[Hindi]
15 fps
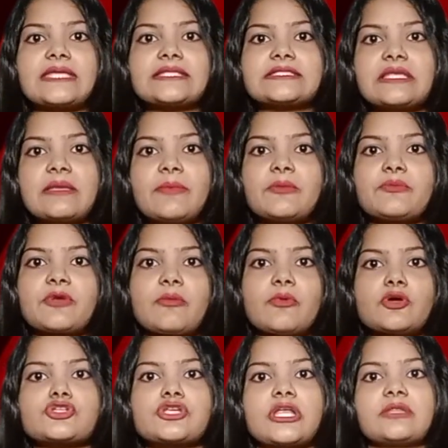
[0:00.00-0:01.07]
एनसीपी
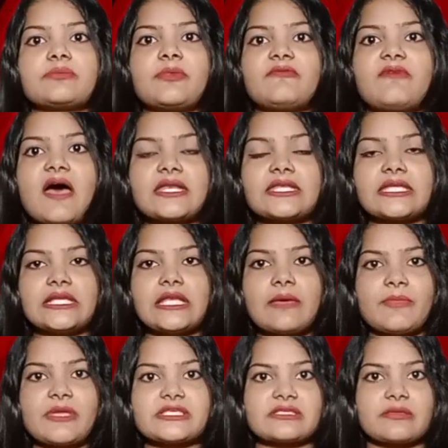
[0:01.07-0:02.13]
प्रमुख शरद पवार की
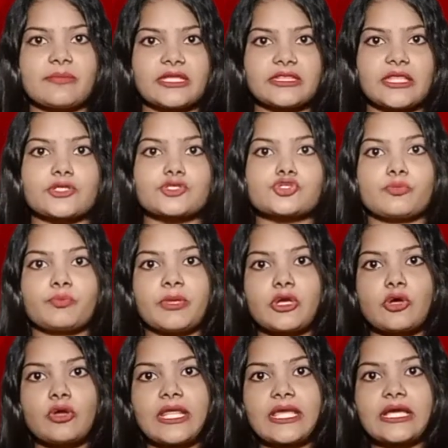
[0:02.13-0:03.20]
लंबे समय तक चुप्पी
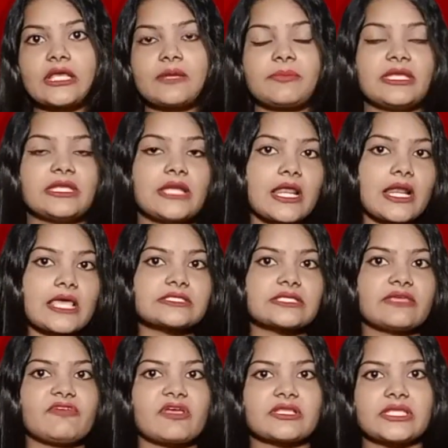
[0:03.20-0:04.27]
को लेकर भी
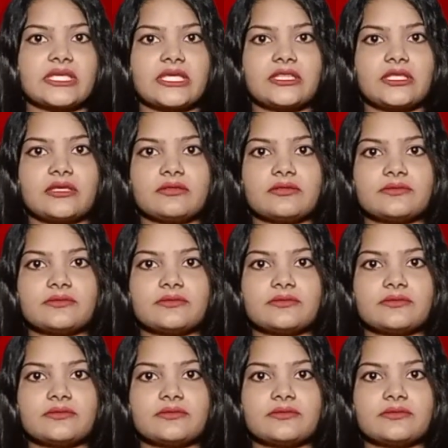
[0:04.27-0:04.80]
नाराजगी व्यक्त की थी